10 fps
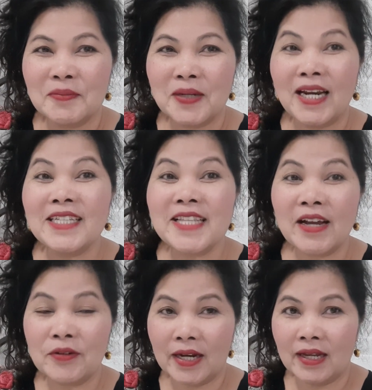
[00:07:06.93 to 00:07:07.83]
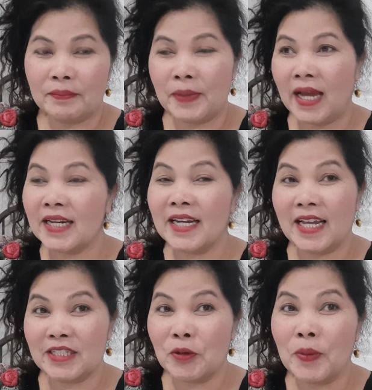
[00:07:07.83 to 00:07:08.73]
เพิ่นเลยแซวนะป้าข
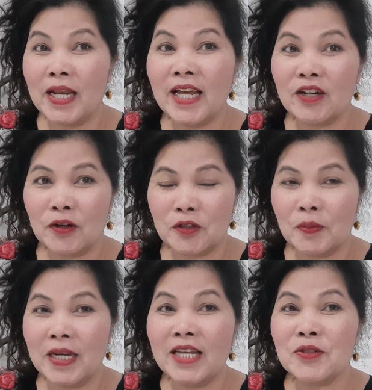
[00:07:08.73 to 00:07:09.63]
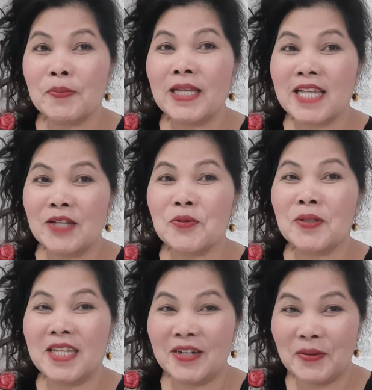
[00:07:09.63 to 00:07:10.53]
นาดเจ้าไปเรียนเนาะเจ้าไปเรียน ภาษาสวว
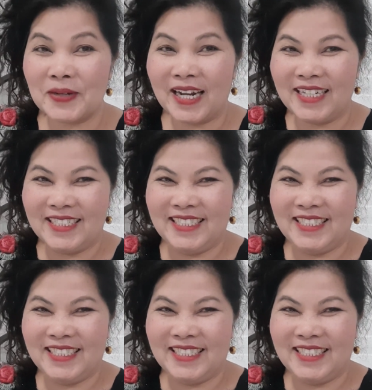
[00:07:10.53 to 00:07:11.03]
ทิศเนาะปะนะ